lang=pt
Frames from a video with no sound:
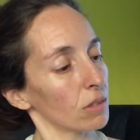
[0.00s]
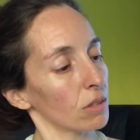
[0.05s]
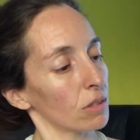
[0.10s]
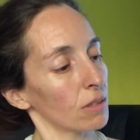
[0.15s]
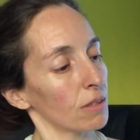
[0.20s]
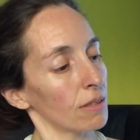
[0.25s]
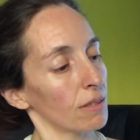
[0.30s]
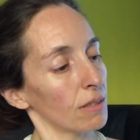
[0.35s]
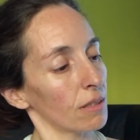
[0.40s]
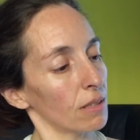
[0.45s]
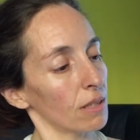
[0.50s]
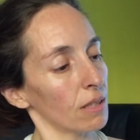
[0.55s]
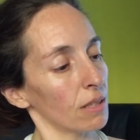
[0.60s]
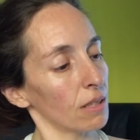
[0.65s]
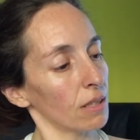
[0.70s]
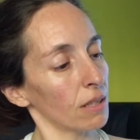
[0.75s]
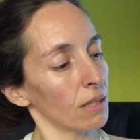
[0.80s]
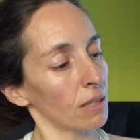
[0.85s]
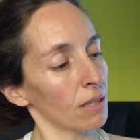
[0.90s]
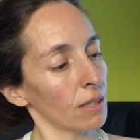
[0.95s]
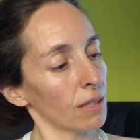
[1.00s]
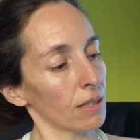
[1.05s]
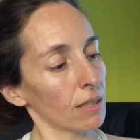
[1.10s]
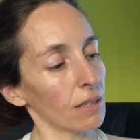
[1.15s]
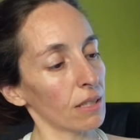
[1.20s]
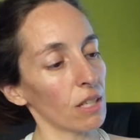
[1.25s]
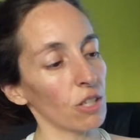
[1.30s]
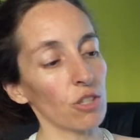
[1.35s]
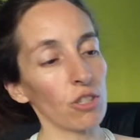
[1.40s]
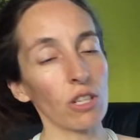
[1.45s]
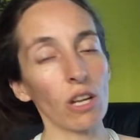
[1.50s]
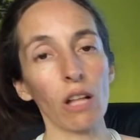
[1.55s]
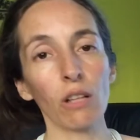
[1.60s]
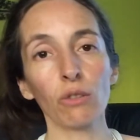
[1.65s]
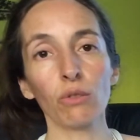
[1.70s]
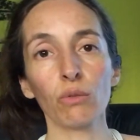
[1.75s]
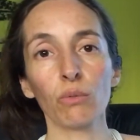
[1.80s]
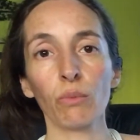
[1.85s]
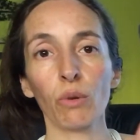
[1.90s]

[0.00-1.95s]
decidi deixá-lo no